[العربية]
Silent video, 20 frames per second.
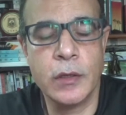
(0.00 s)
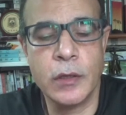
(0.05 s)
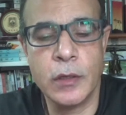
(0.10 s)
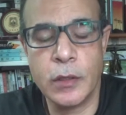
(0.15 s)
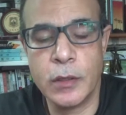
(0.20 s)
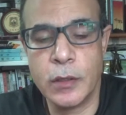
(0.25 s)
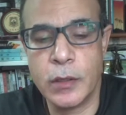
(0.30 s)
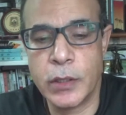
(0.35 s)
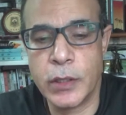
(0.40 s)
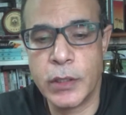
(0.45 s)

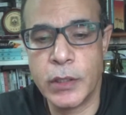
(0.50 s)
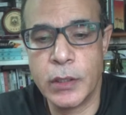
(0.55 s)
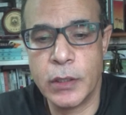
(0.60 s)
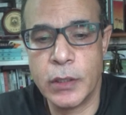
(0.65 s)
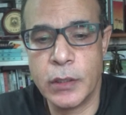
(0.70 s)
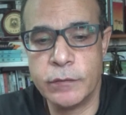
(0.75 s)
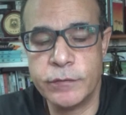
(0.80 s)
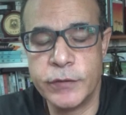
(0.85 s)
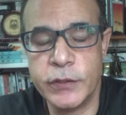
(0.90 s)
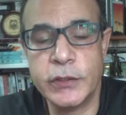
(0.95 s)

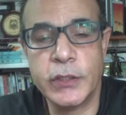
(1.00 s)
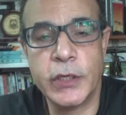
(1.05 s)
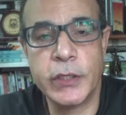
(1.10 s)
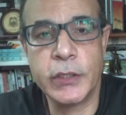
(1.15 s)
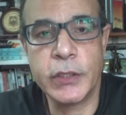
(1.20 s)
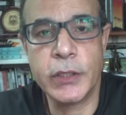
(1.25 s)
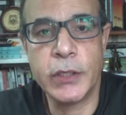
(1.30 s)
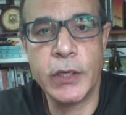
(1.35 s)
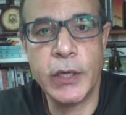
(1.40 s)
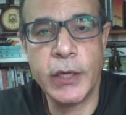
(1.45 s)
آه، في
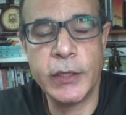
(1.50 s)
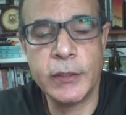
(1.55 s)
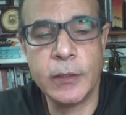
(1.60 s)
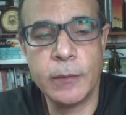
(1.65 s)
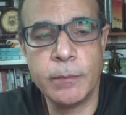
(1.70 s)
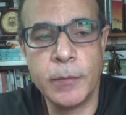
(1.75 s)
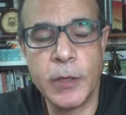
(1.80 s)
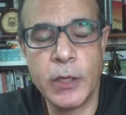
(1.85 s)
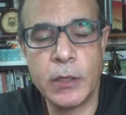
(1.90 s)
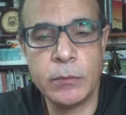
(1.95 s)
تاريخ
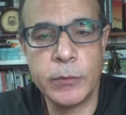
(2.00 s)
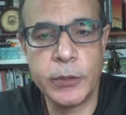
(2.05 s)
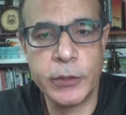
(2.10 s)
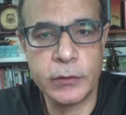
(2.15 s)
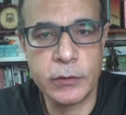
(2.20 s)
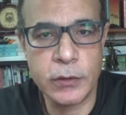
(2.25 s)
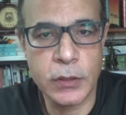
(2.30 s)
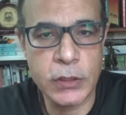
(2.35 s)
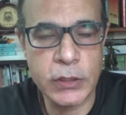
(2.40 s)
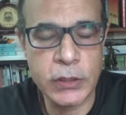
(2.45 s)
الأدب
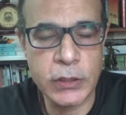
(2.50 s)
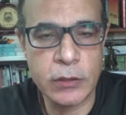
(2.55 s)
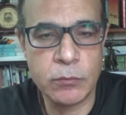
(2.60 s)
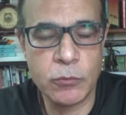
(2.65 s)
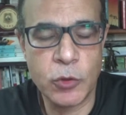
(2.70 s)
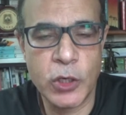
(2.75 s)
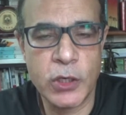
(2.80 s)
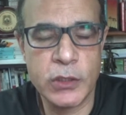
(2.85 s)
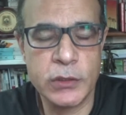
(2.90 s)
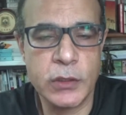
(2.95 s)
البريطاني
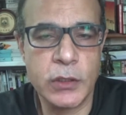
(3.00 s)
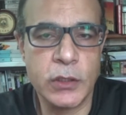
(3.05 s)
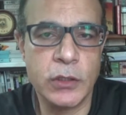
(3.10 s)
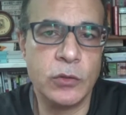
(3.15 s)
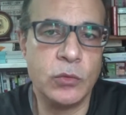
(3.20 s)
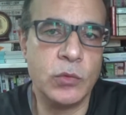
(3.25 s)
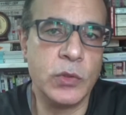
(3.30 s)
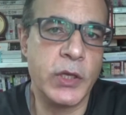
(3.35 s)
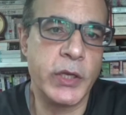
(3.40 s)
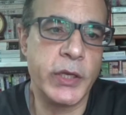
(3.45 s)
المحاضرة
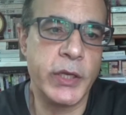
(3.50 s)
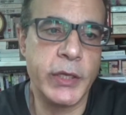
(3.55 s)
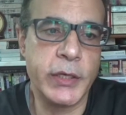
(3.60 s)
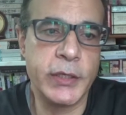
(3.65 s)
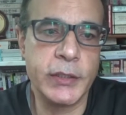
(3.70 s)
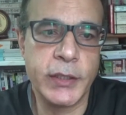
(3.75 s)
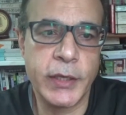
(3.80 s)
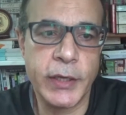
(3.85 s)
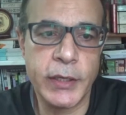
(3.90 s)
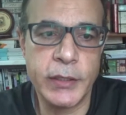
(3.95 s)
الأولى
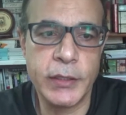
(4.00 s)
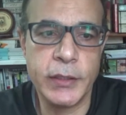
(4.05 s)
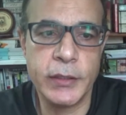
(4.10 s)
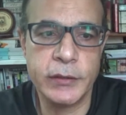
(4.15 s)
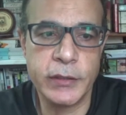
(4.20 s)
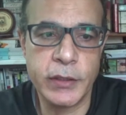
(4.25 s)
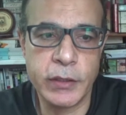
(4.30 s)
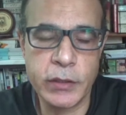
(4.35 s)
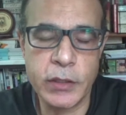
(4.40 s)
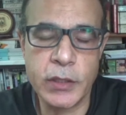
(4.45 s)
كانت عن
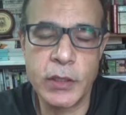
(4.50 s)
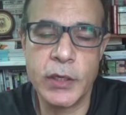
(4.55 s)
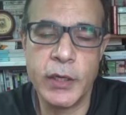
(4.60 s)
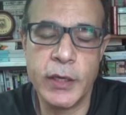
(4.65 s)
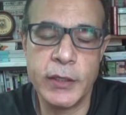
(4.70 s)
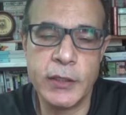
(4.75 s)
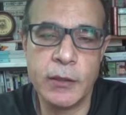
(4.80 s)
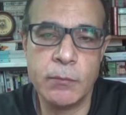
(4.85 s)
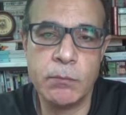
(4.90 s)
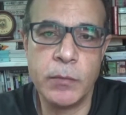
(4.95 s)
تاريخ
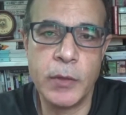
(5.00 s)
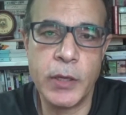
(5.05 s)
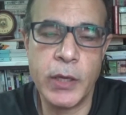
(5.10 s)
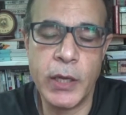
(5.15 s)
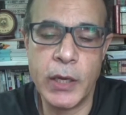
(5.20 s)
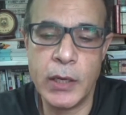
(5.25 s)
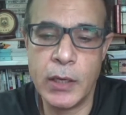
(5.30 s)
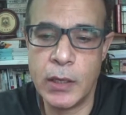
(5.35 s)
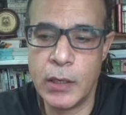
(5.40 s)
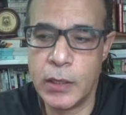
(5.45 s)
الأدب
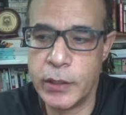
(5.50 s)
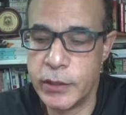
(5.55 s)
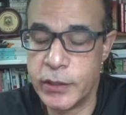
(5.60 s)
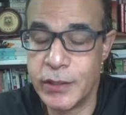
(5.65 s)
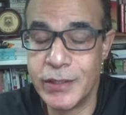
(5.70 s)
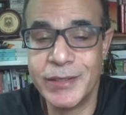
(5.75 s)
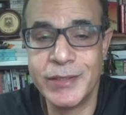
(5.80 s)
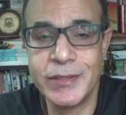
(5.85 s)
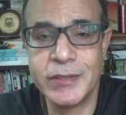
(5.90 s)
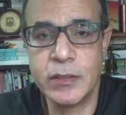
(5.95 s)

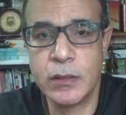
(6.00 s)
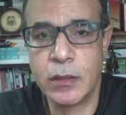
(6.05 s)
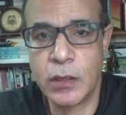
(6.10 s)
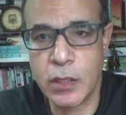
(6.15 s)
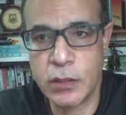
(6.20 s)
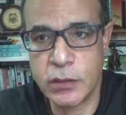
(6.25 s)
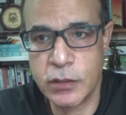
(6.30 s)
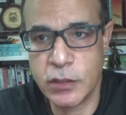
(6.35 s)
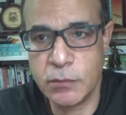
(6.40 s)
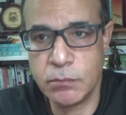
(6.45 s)
الإنجليزي
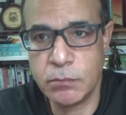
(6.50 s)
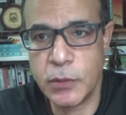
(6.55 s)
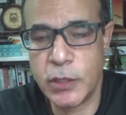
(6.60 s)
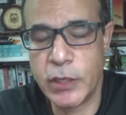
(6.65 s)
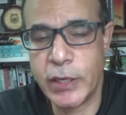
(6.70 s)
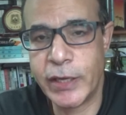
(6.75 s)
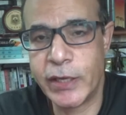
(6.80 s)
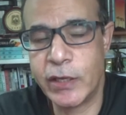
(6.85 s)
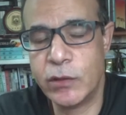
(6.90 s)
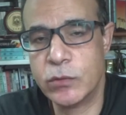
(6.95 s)
القديم
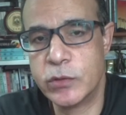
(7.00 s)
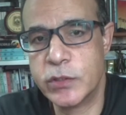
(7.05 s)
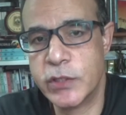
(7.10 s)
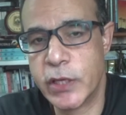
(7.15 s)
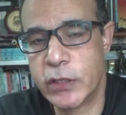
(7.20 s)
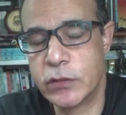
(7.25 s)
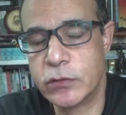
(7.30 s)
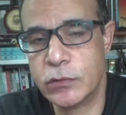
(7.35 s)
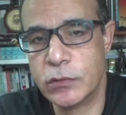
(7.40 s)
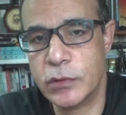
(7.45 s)
الأنجلو
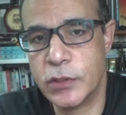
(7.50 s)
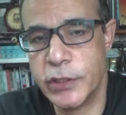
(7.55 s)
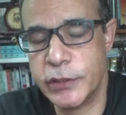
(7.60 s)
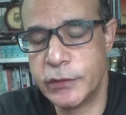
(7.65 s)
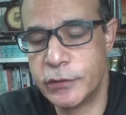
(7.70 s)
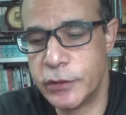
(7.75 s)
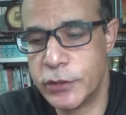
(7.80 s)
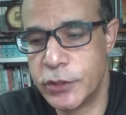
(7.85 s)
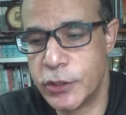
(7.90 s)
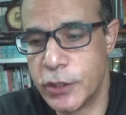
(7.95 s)
ساكسون
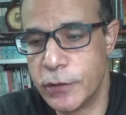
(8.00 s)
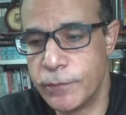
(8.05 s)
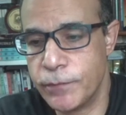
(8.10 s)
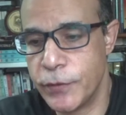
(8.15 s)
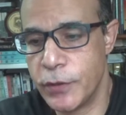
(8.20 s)
ليتريتشر